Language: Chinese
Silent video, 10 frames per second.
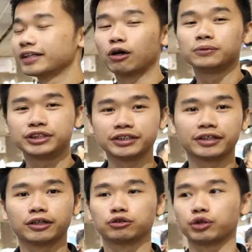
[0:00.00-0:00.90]
那我们今
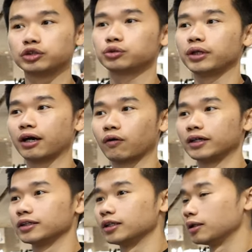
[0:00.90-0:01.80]
年呢有推出两
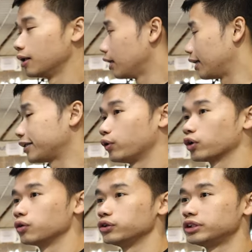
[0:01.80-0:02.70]
款的电源
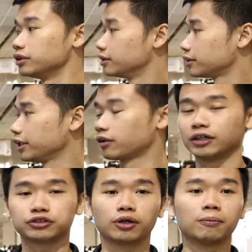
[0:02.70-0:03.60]
供应器，第一
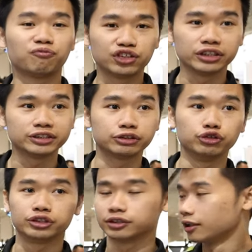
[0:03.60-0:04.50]
款就是我们 V E
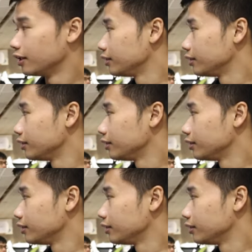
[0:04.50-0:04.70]
Series，